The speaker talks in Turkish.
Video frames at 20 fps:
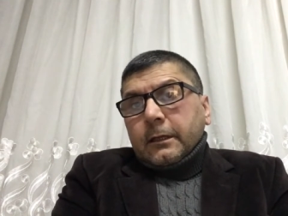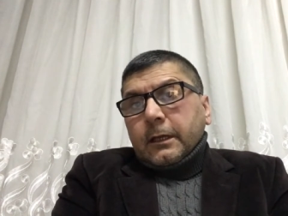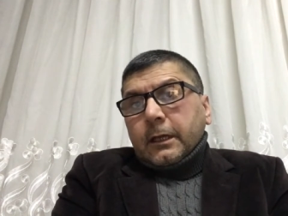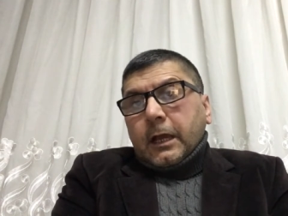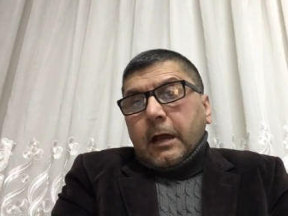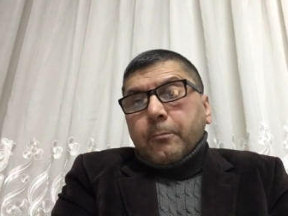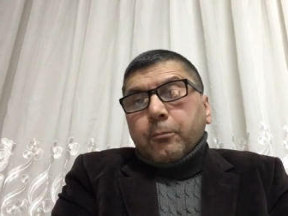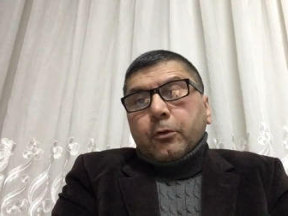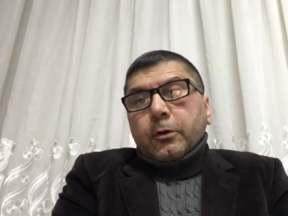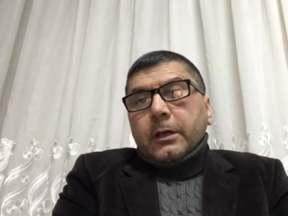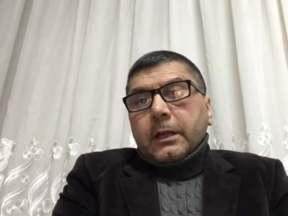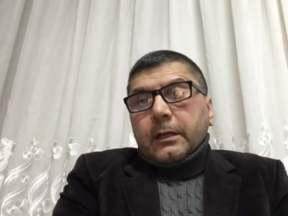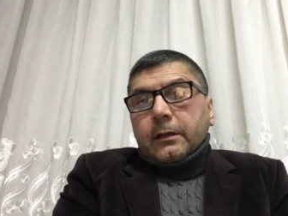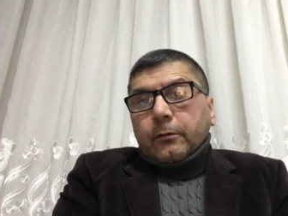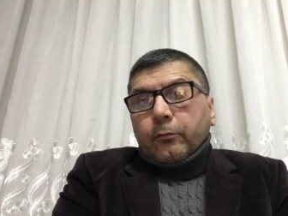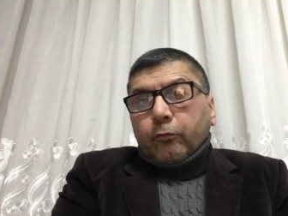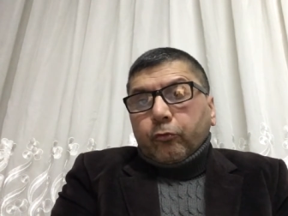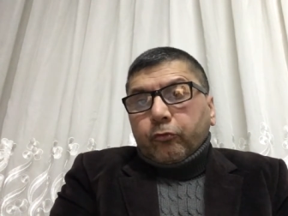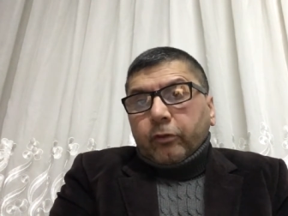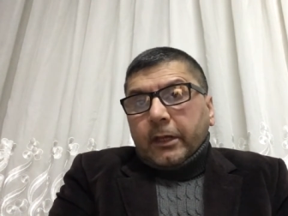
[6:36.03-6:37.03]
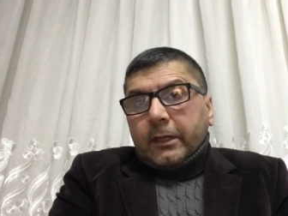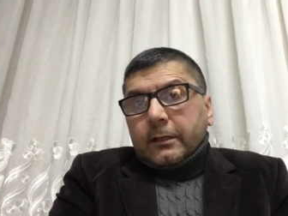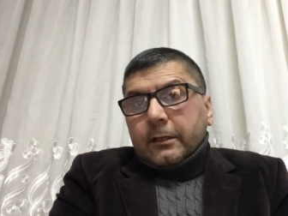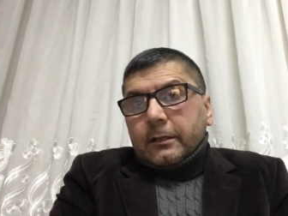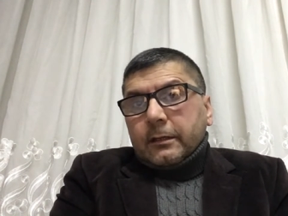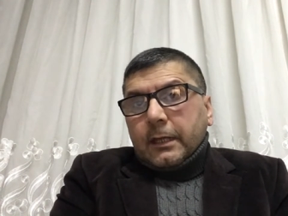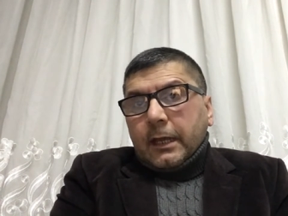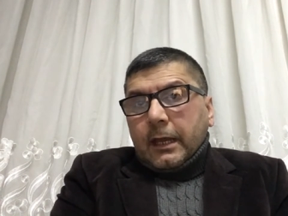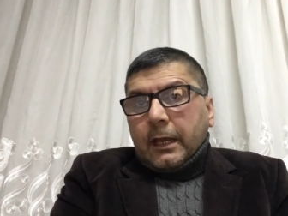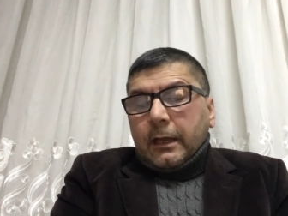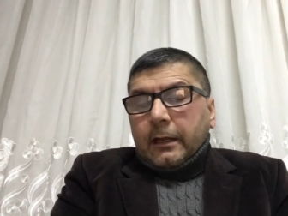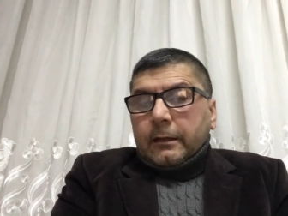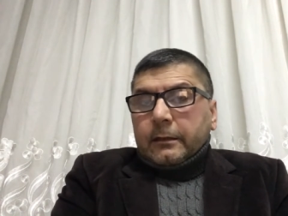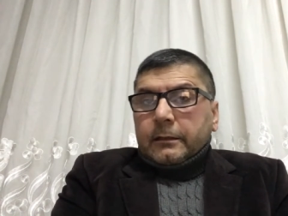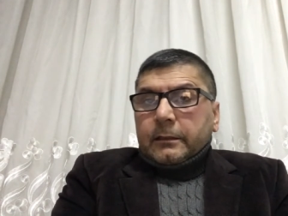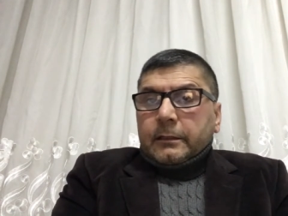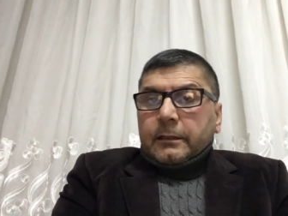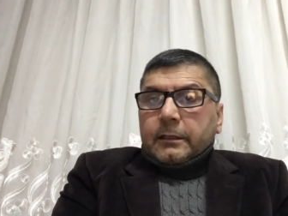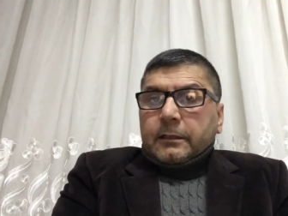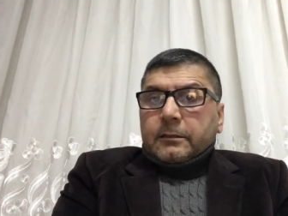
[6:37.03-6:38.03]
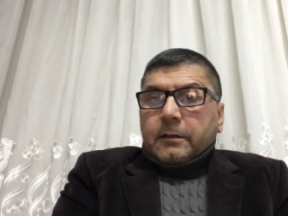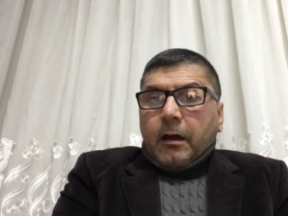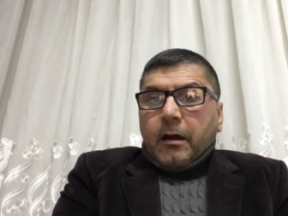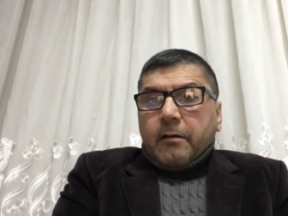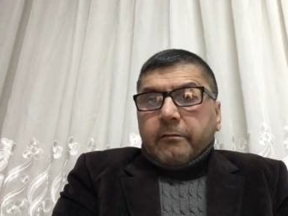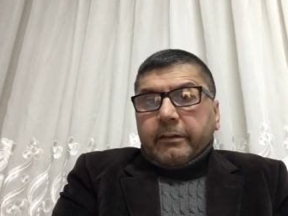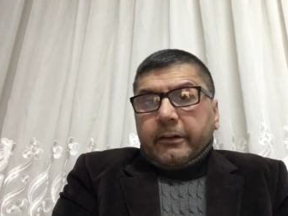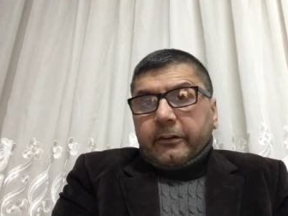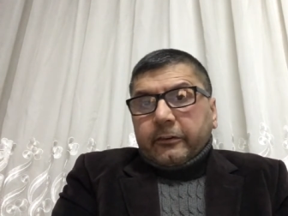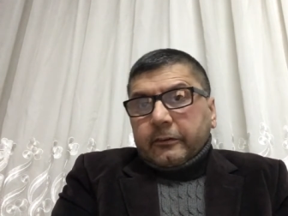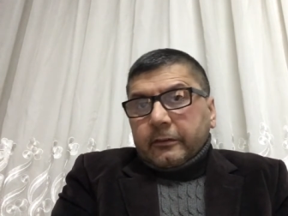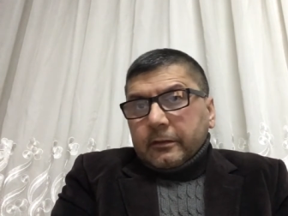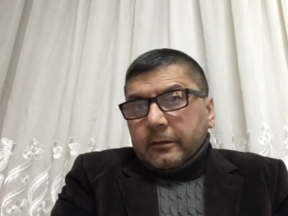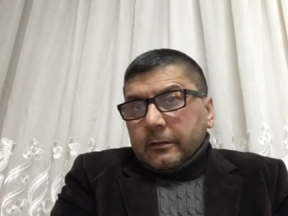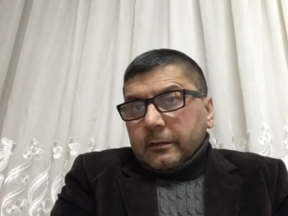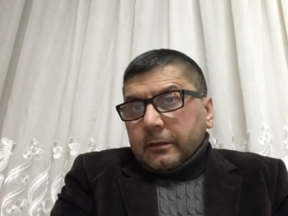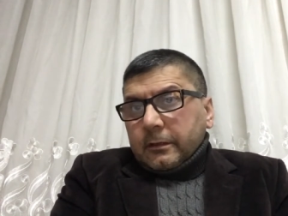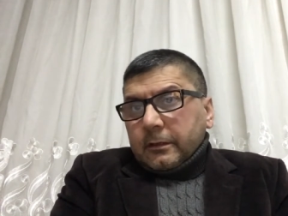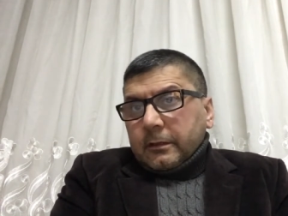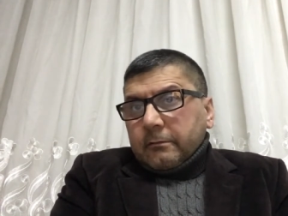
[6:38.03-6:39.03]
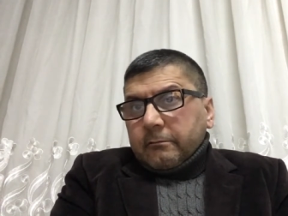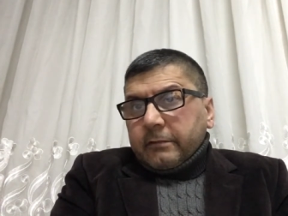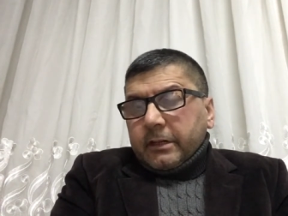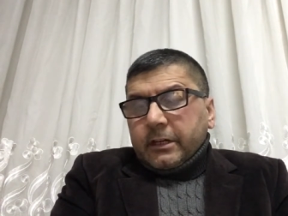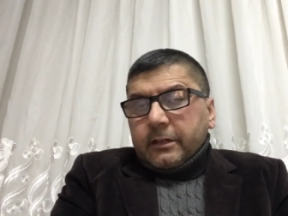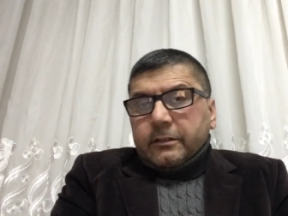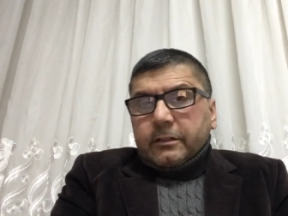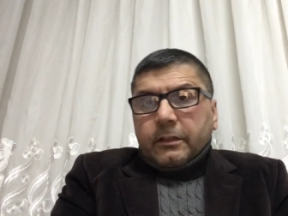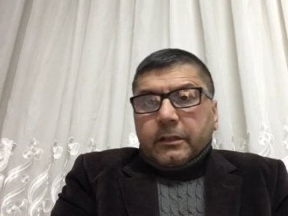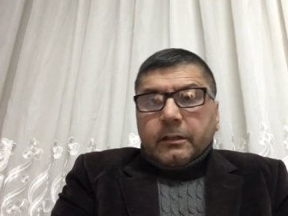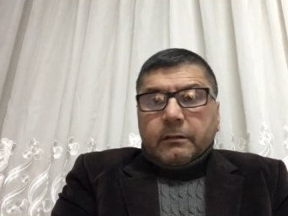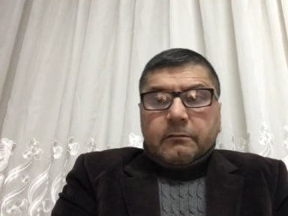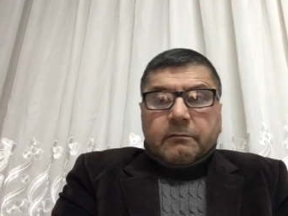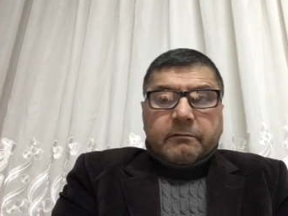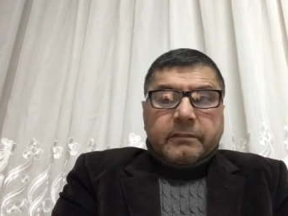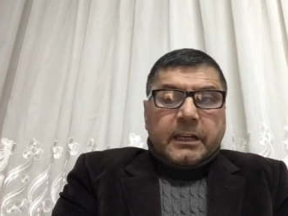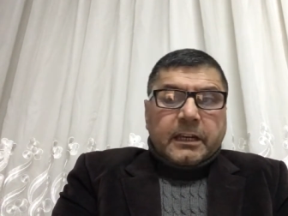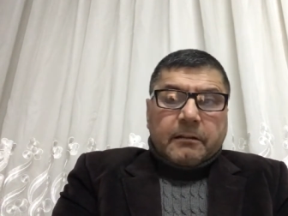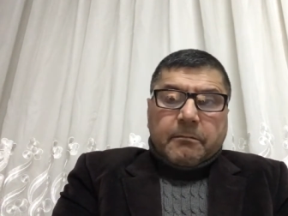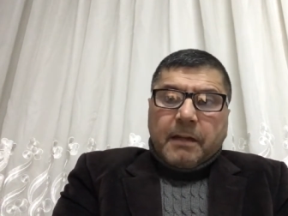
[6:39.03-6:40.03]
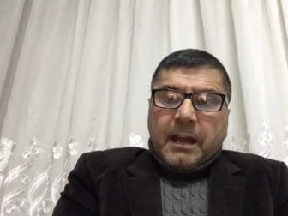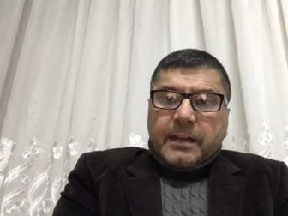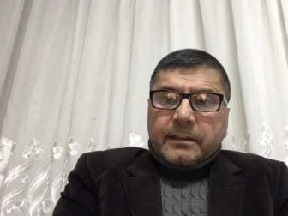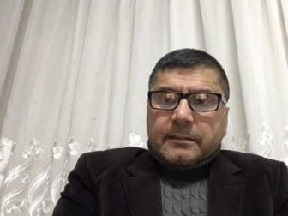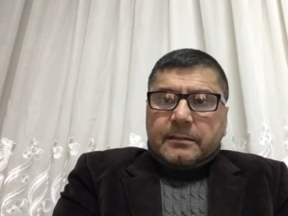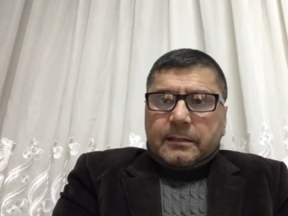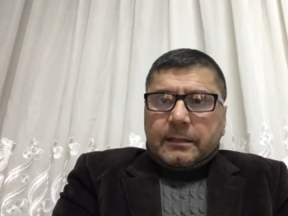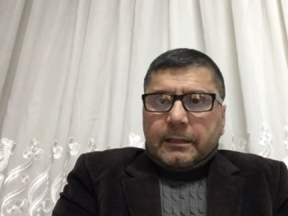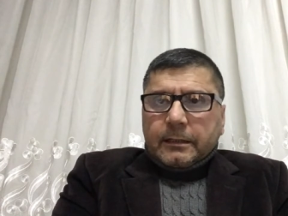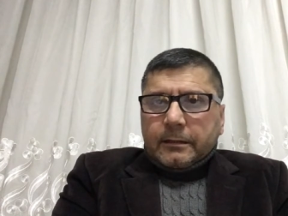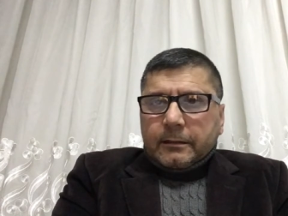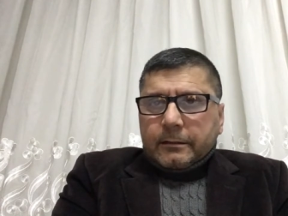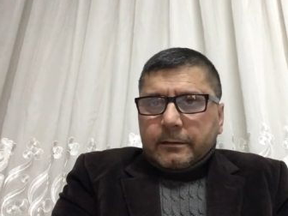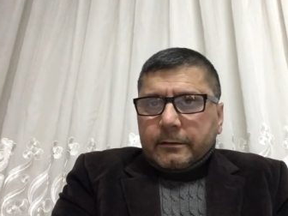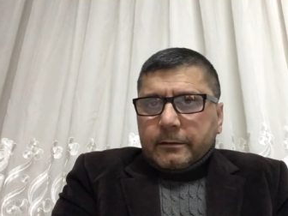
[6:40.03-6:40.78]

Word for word: kabulleri üzerinde taviz verdiği vermezdi.